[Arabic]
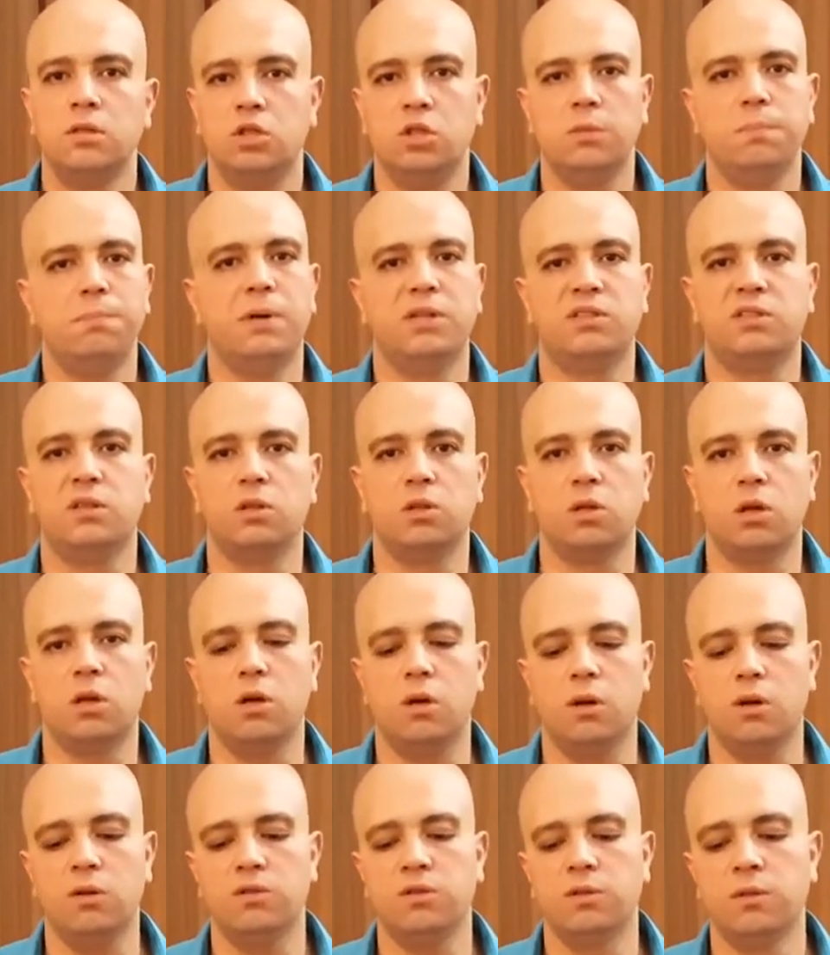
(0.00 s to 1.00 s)
دي ببساطه
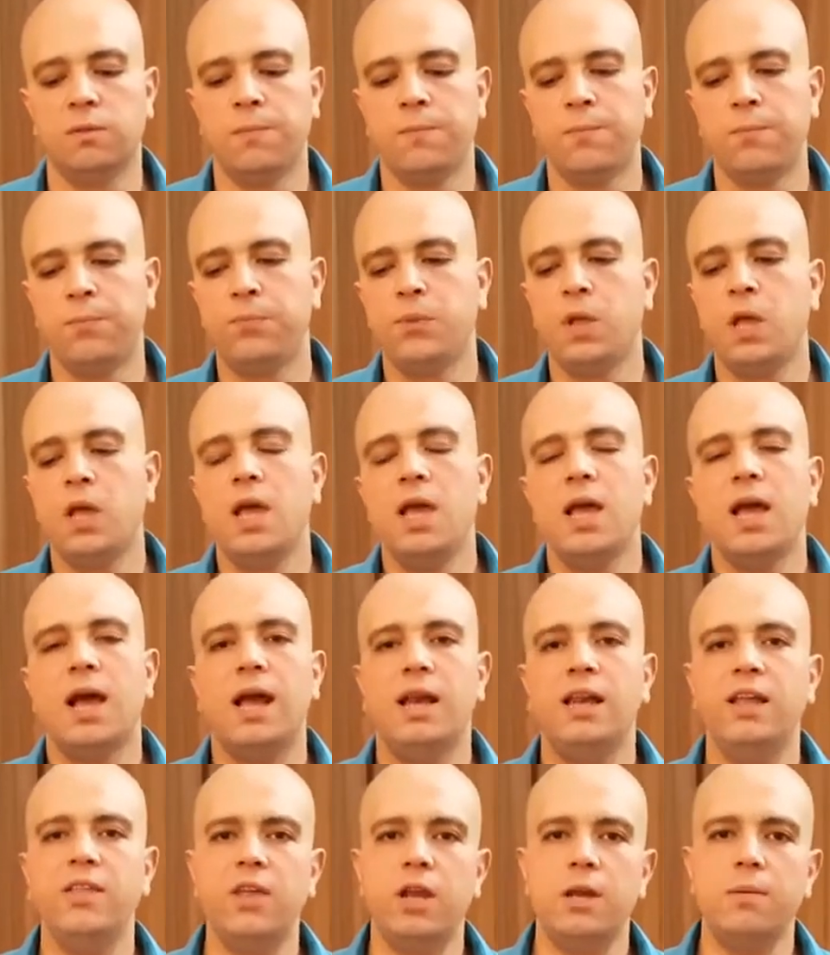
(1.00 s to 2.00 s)
خالص
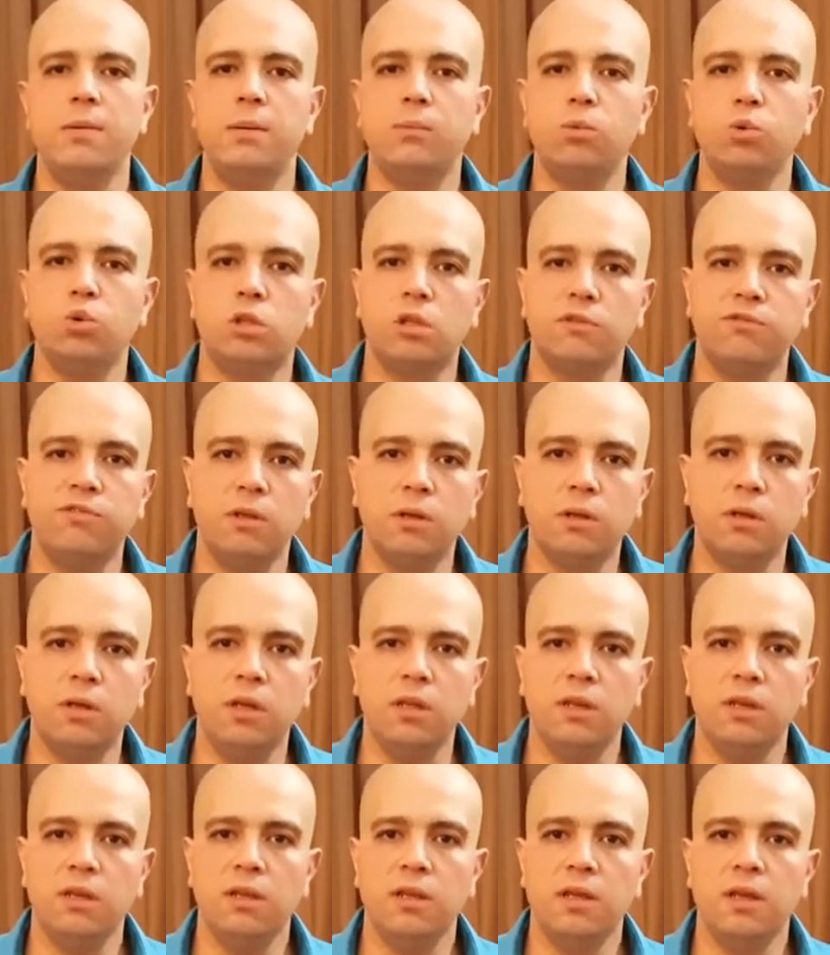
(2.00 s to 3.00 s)
خلينا نبقى
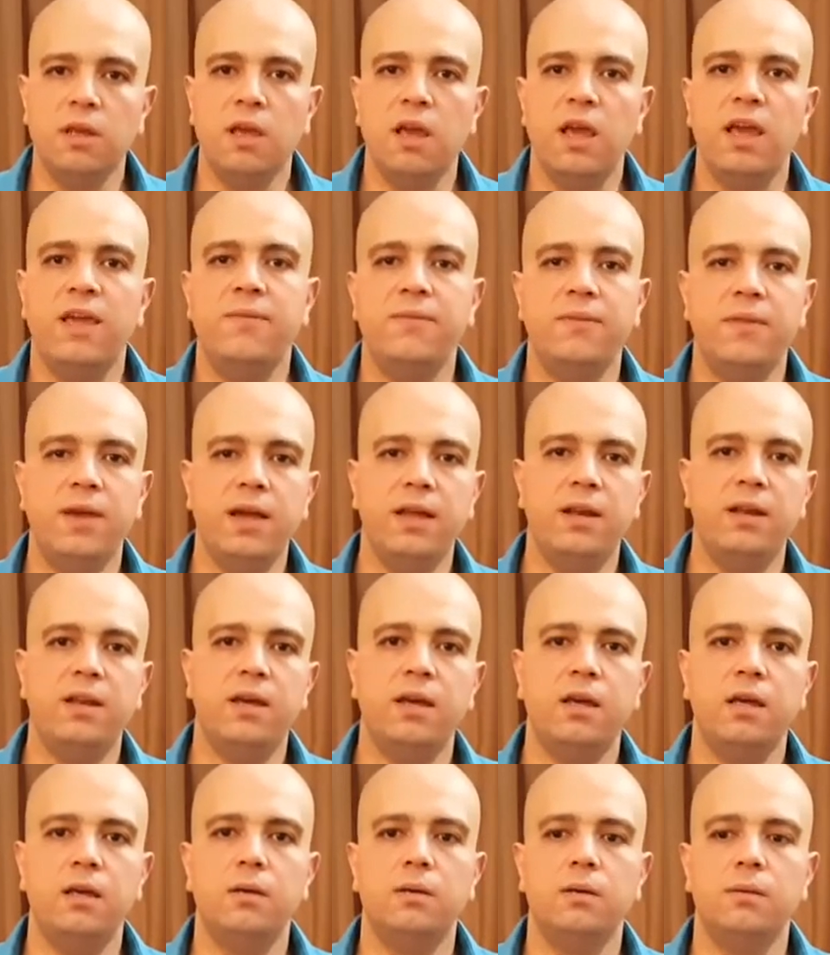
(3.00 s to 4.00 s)
متفقين ان
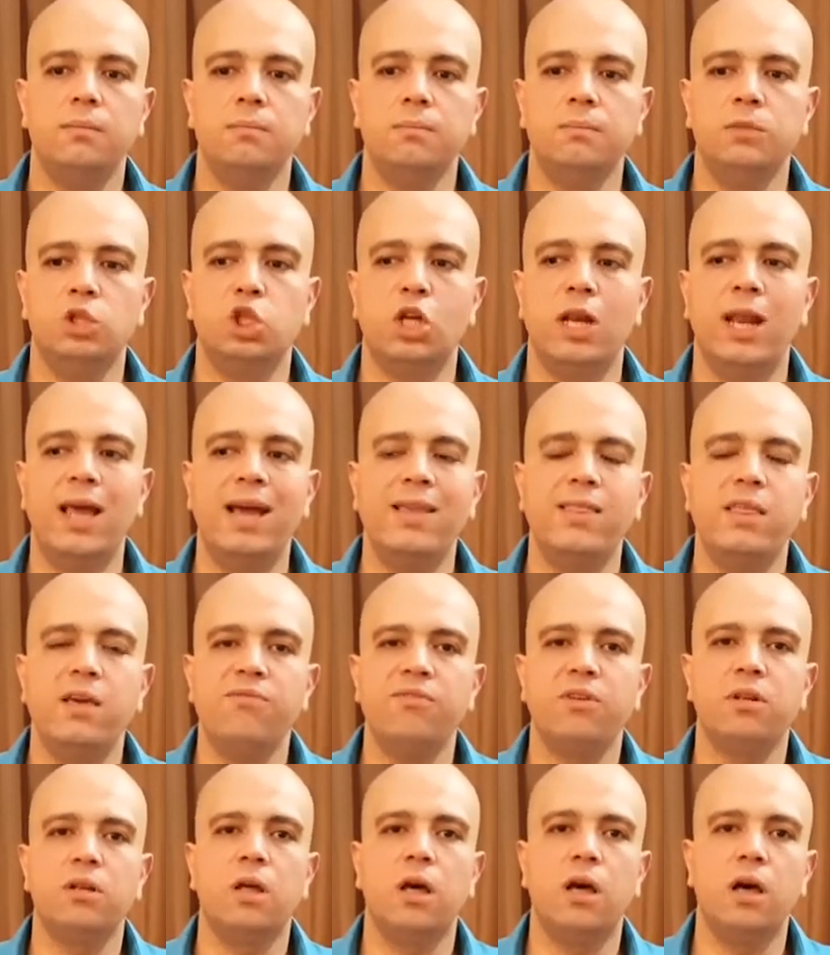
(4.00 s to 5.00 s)
احنا مش
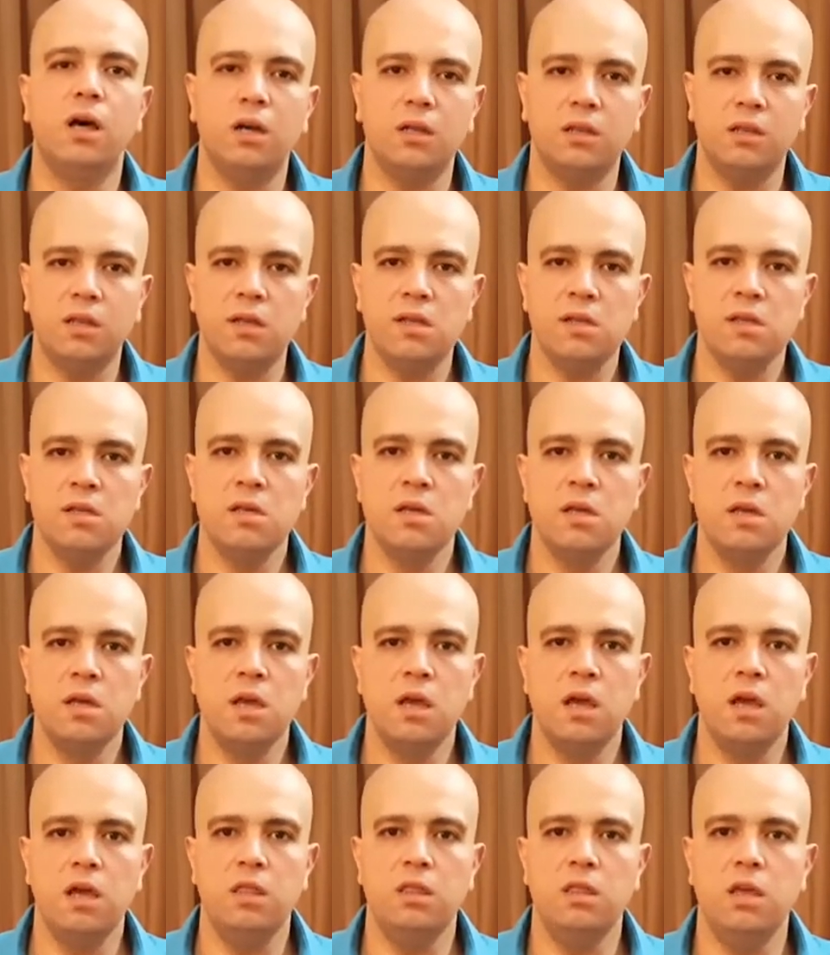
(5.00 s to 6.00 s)
الهدف النهارده
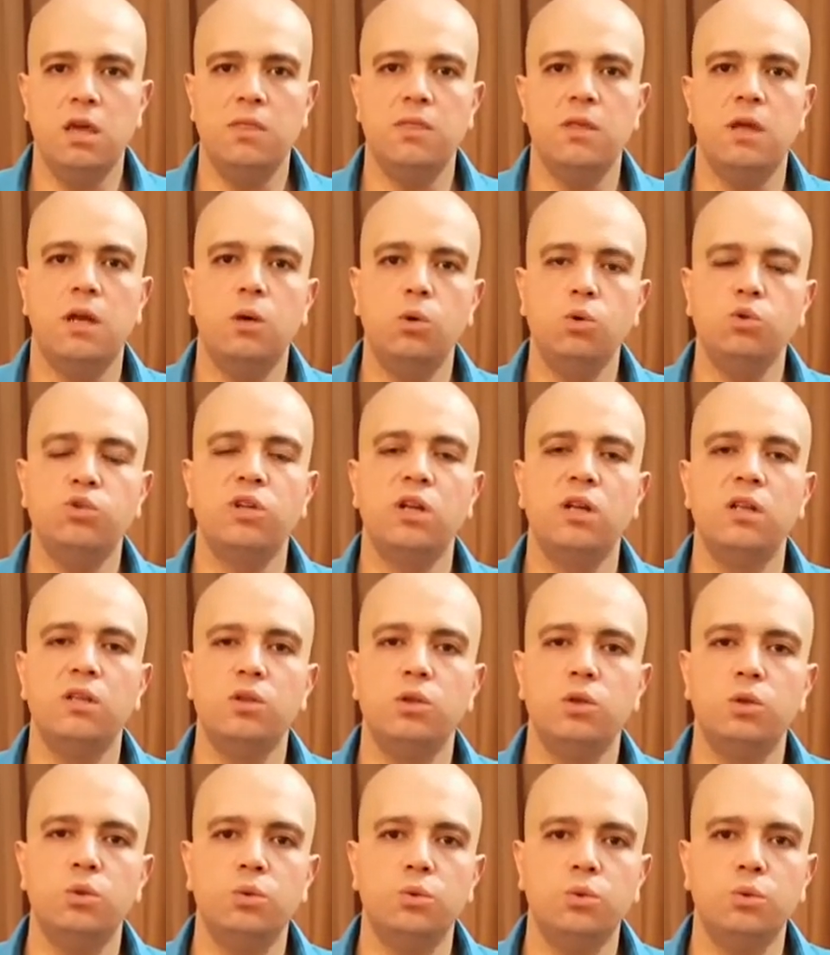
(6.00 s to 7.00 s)
ان احنا نوصل
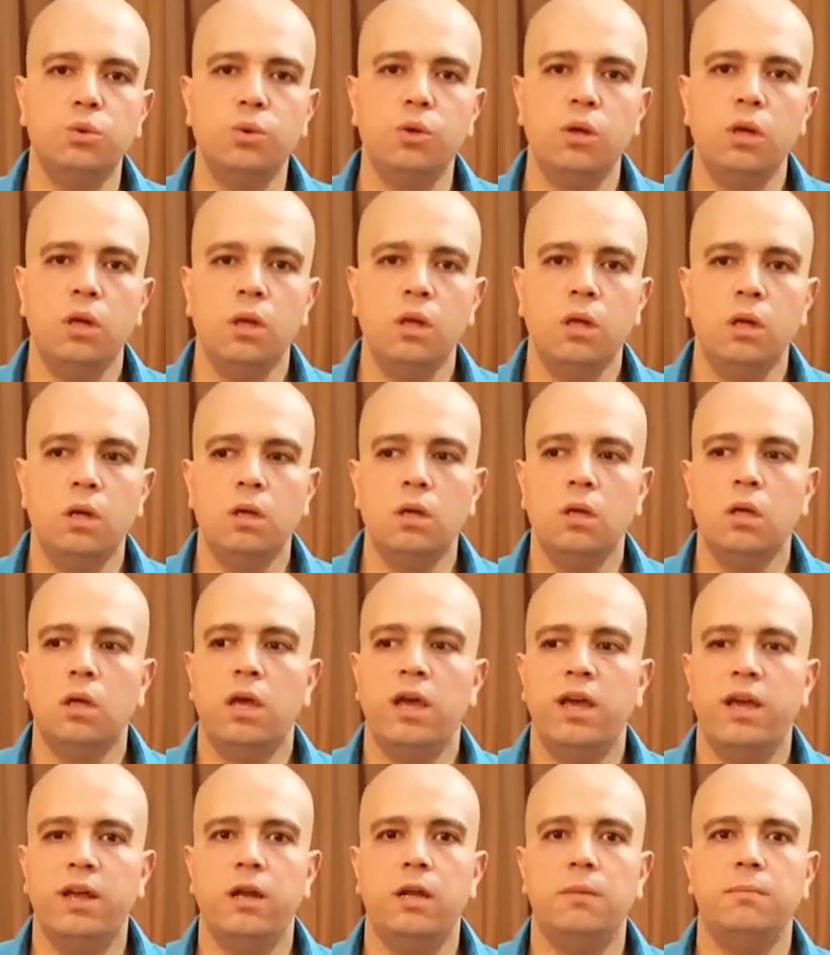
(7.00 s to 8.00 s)
ان نقول
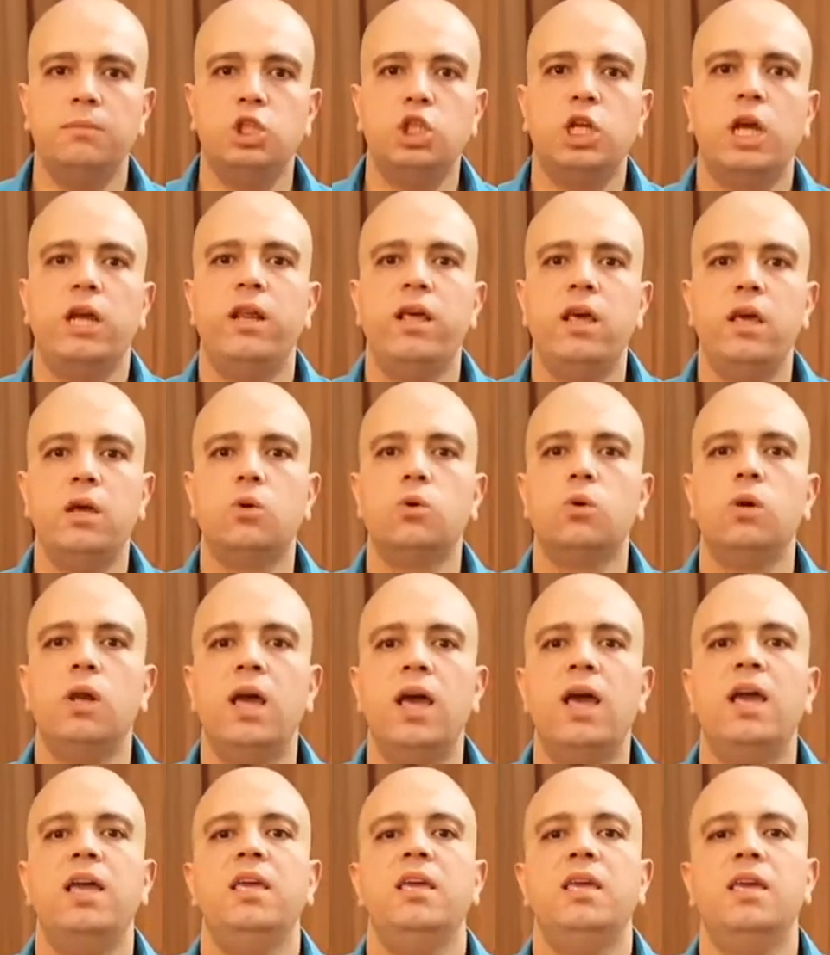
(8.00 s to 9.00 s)
احنا مش هناكل
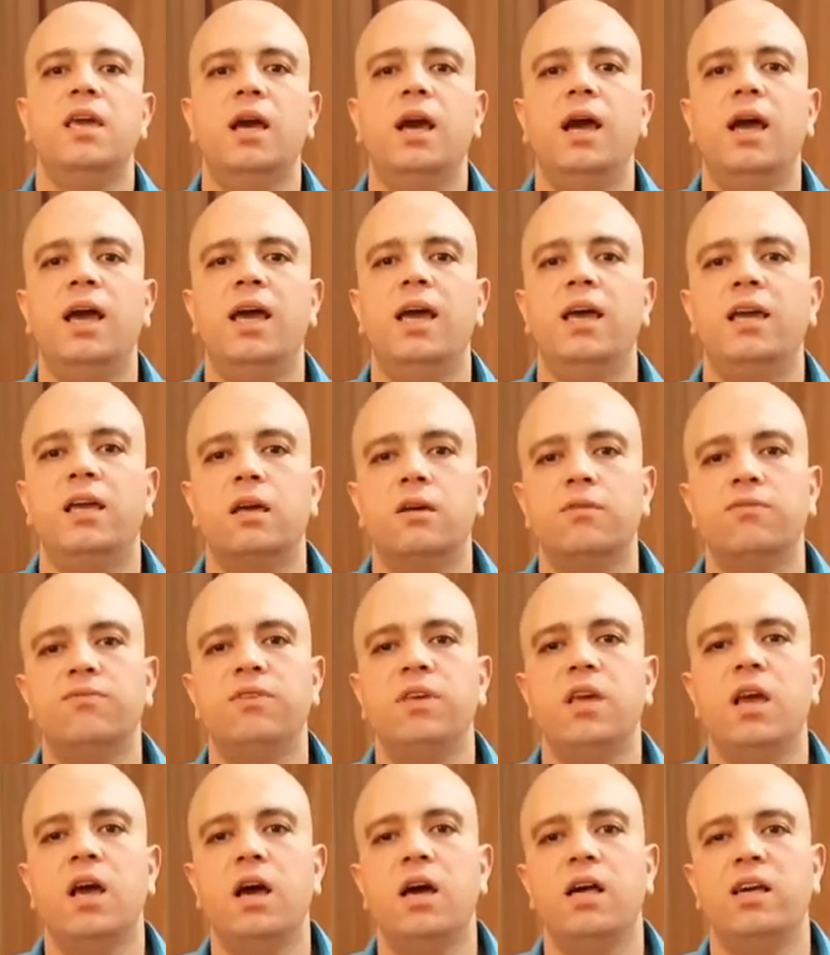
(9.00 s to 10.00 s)
اي حاجه
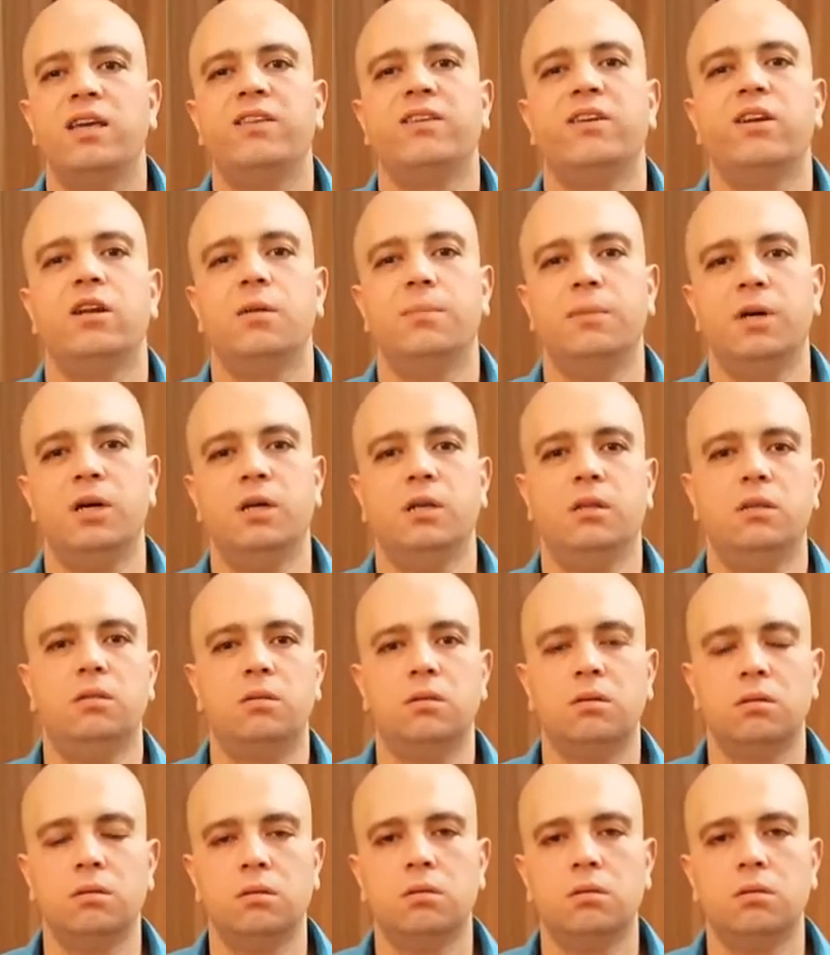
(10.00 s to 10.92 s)
فيها اكريلاميد